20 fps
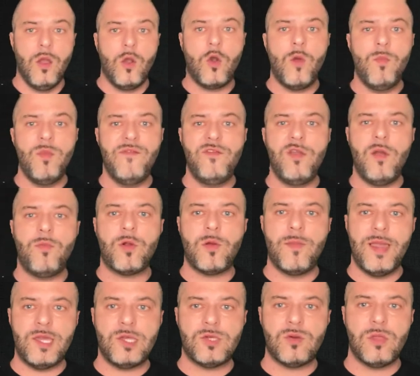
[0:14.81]
Come vi ho
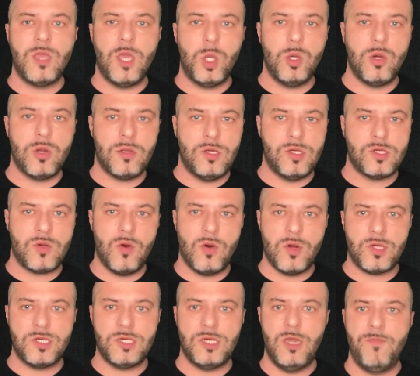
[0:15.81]
promesso nei giorni
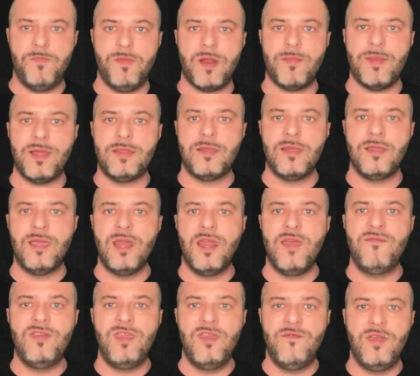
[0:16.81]
scorsi, per
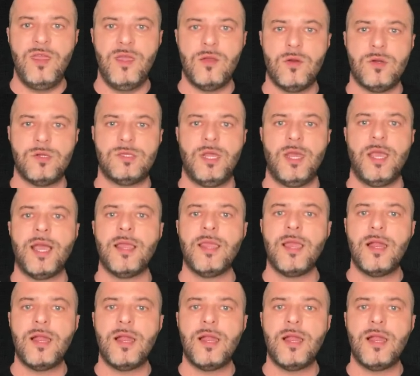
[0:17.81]
mantenere vivi i nostri